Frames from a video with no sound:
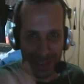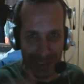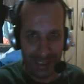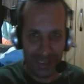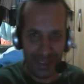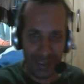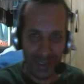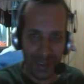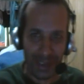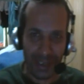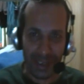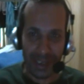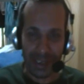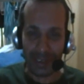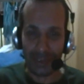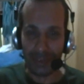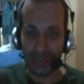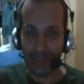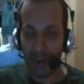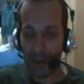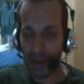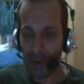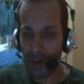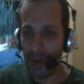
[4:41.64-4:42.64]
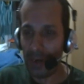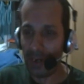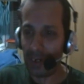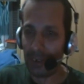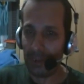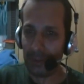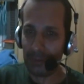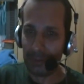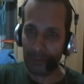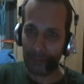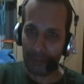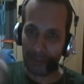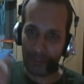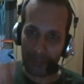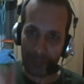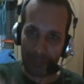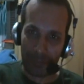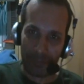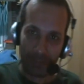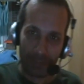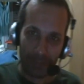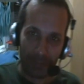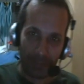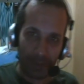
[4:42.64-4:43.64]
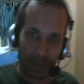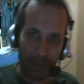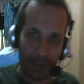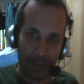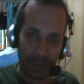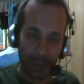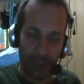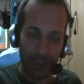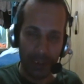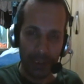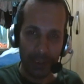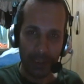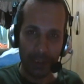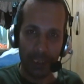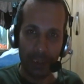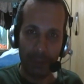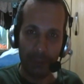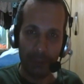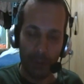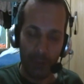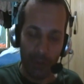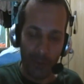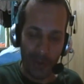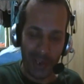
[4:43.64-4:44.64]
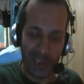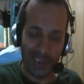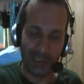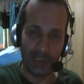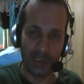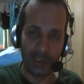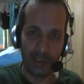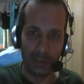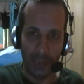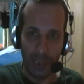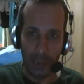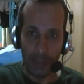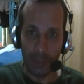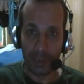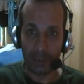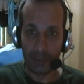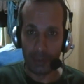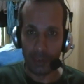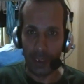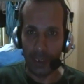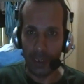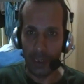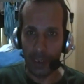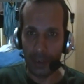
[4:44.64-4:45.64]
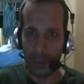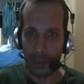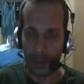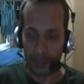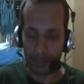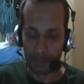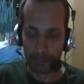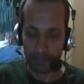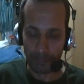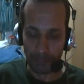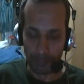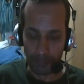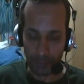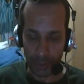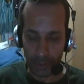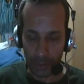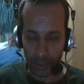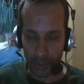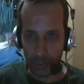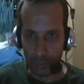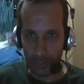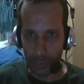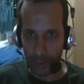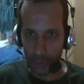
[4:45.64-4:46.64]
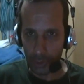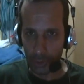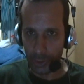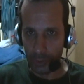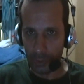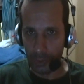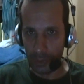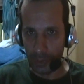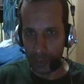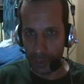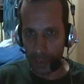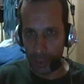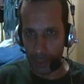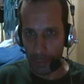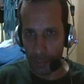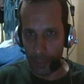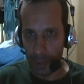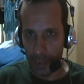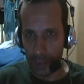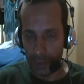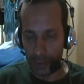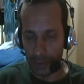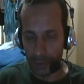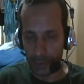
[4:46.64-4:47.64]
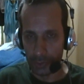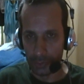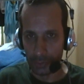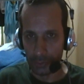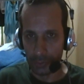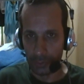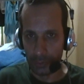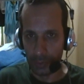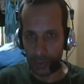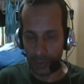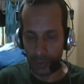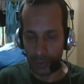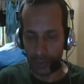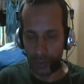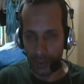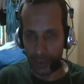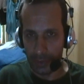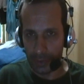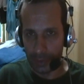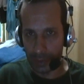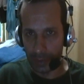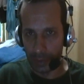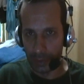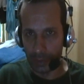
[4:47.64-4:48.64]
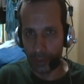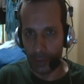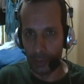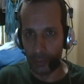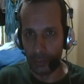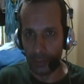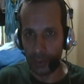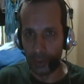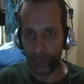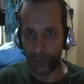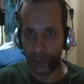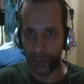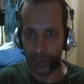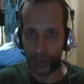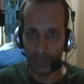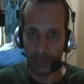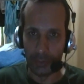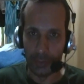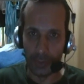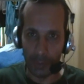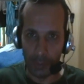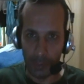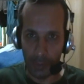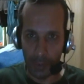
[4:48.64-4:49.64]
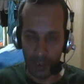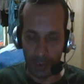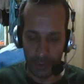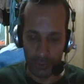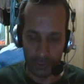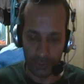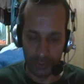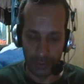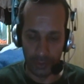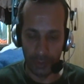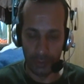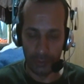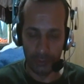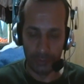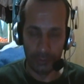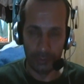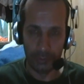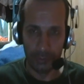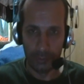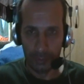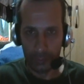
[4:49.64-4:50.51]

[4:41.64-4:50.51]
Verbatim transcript: mim aqui. Então agora. Quem quiser ver o restante da matéria, eu deixei o link abaixo, aqui nesse canal, o link desse vídeo abaixo, tá?